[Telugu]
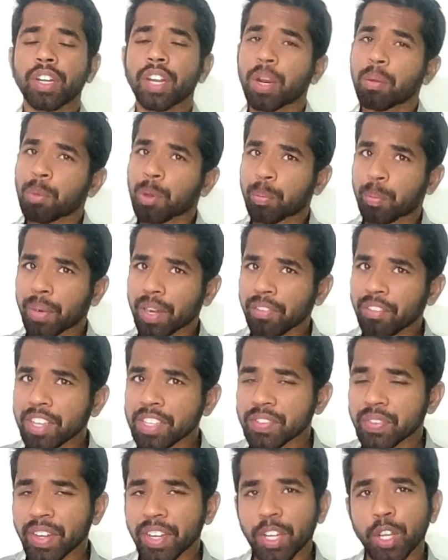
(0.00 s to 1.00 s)
నేను మీకు
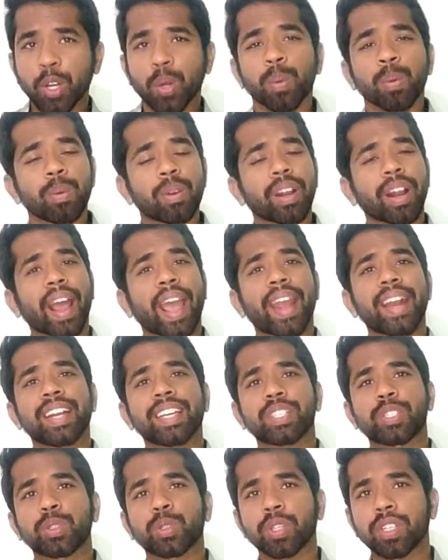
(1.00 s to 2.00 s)
ప్రీవియస్ వీడియోలో
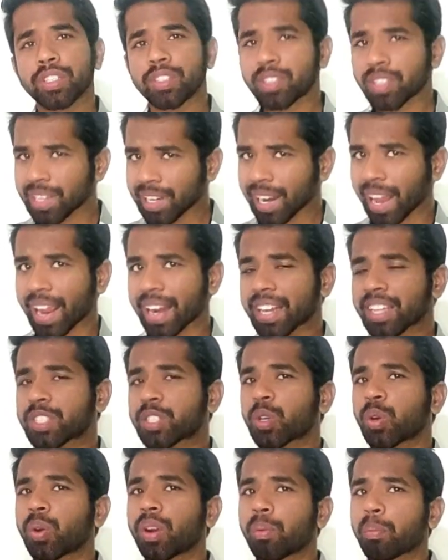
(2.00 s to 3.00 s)
లైనెక్స్ గురించి
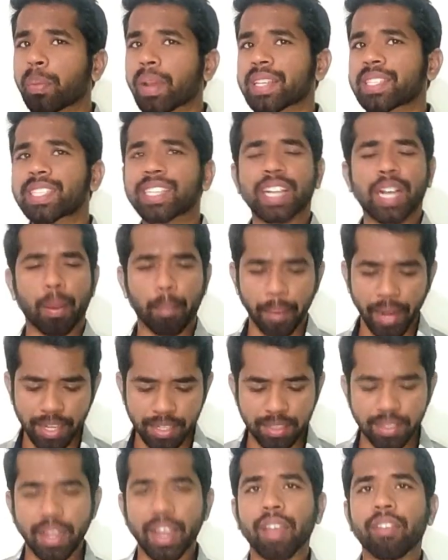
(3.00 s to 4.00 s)
లైనెక్స్లో ఉన్న బేసిక్
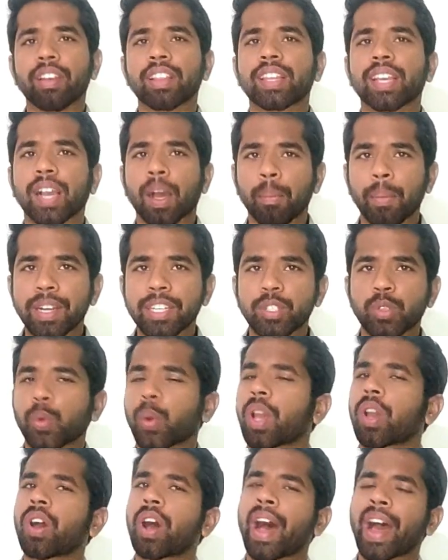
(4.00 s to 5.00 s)
కమెంట్స్ ఏవైతే కమెంట్స్
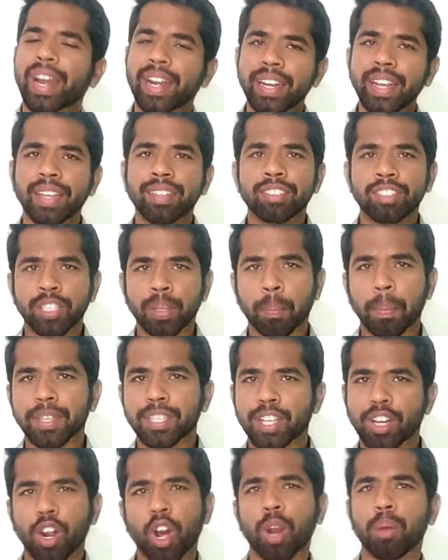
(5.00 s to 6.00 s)
ఉన్నాయో అన్నీ అయితే
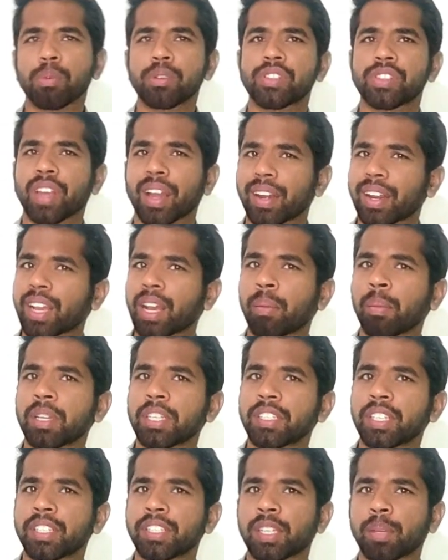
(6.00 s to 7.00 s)
చెప్పేస్తాను ఆల్మోస్ట్ థర్టీ
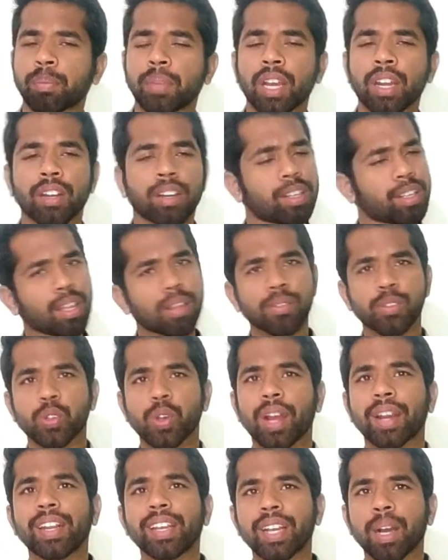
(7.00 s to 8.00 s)
కమెంట్స్ నేను చెప్తాను కదా సో
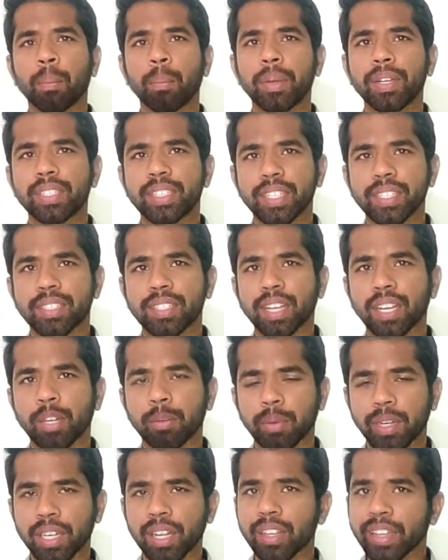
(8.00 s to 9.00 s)
అన్ని కంప్లీట్ చేస్తాను
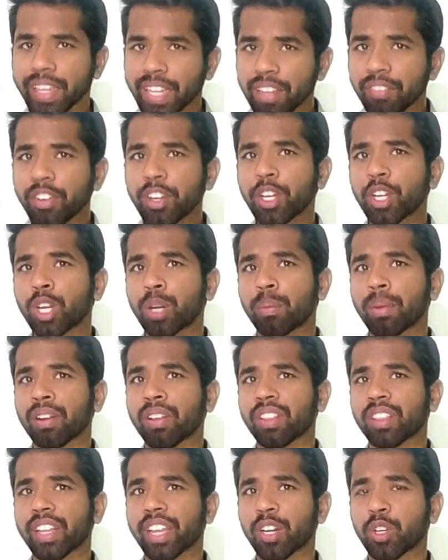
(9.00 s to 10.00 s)
అనమాట ఈ వీడియోలో
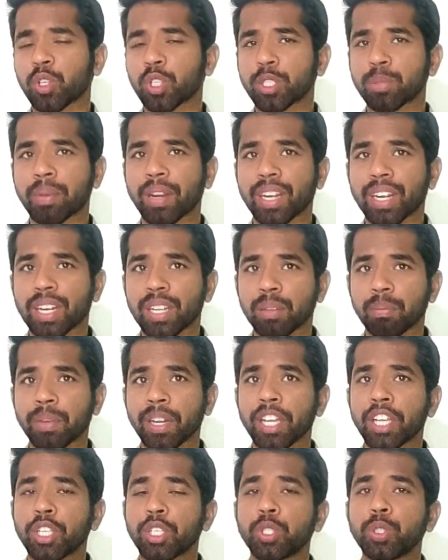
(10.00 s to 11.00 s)
మనం దేని గురించి మాట్లాడదాం
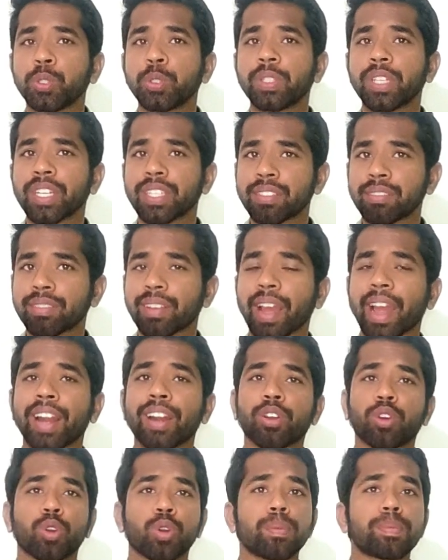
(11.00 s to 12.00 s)
యూజర్స్
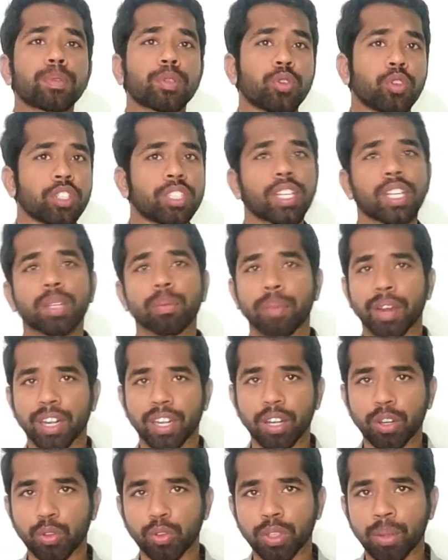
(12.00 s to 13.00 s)
అండ్ గ్రూప్స్ గురించి అయితే
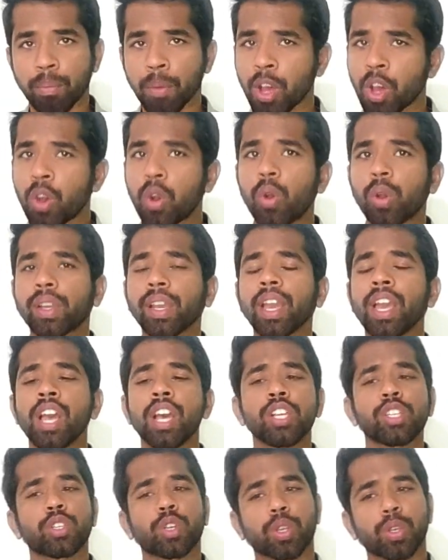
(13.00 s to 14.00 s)
మాట్లాడుకుందాం ఓకే
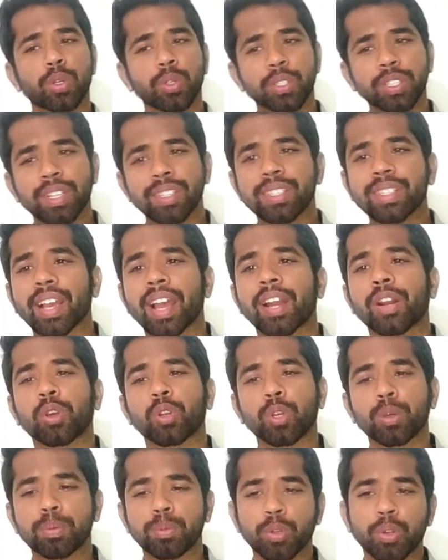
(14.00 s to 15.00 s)
సో యూజర్స్ అండ్
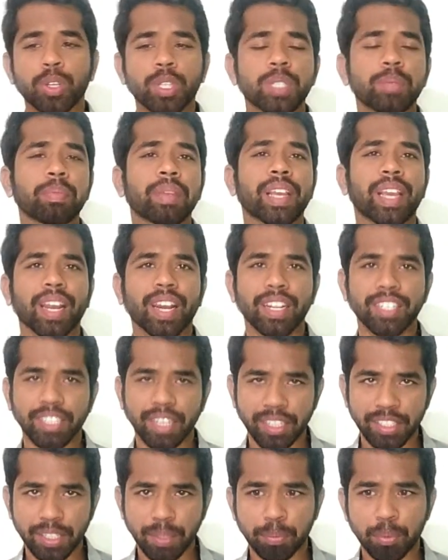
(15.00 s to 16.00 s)
గ్రూప్స్ గురించి మీకు ఎలా
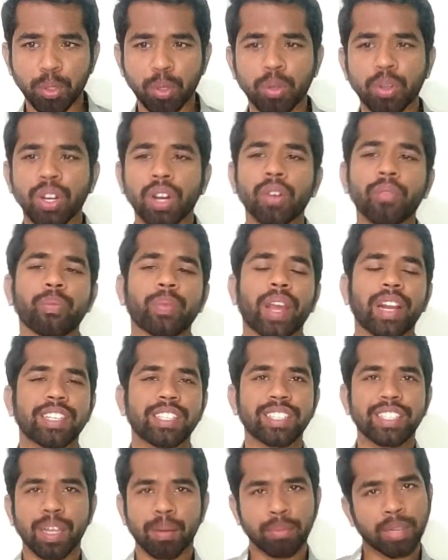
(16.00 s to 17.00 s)
నేను చెప్తూ ఉంటాను అట్
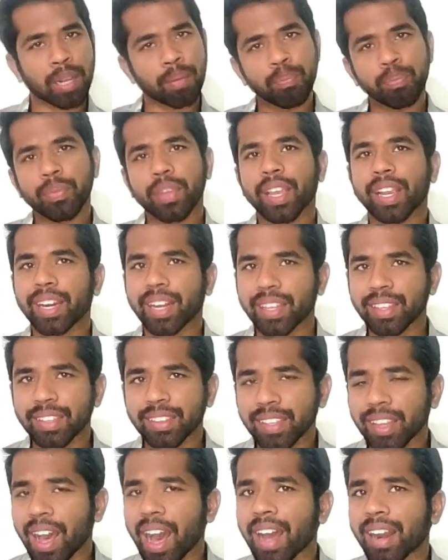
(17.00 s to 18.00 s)
ద సేమ్ టైం ఇక్కడ
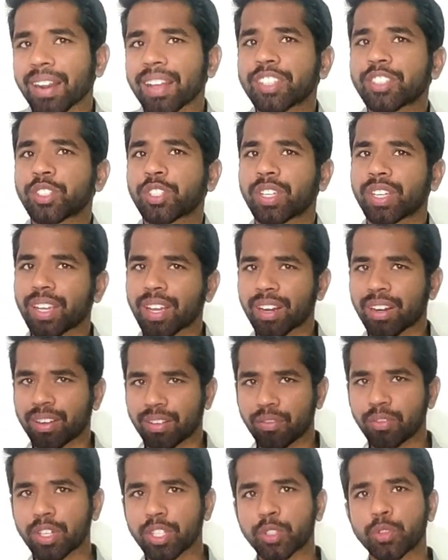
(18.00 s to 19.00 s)
ఏదైతే ఆర్హెచ్కిఎల్
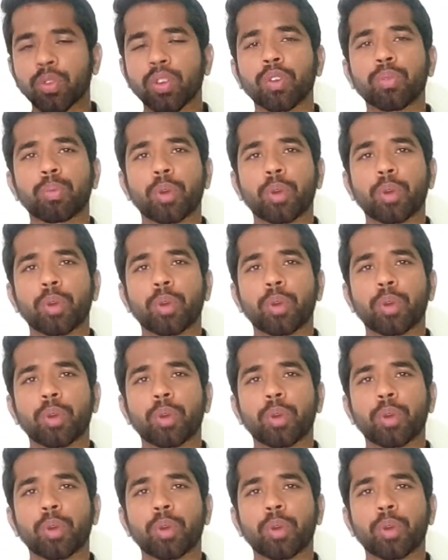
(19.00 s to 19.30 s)
వర్చువల్